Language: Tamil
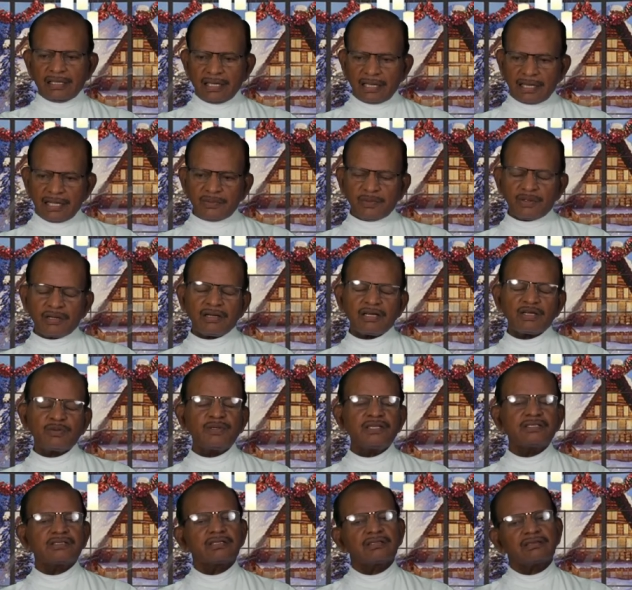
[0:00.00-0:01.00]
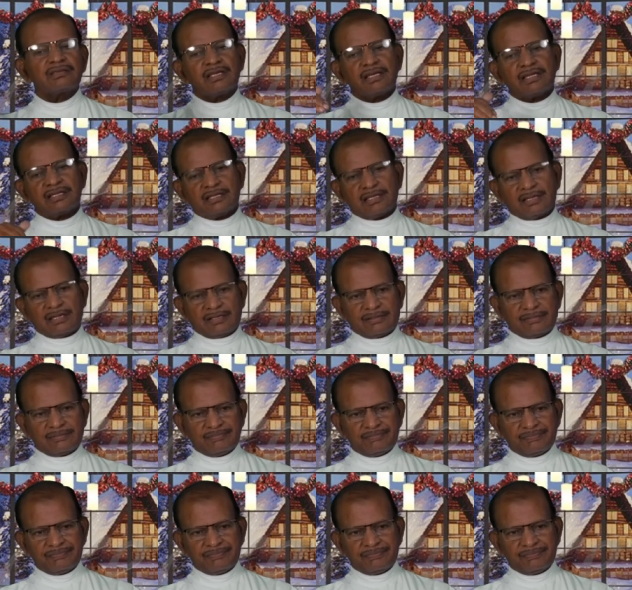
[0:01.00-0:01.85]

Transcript: இறைவனாகவே சித்தரிக்கிறார்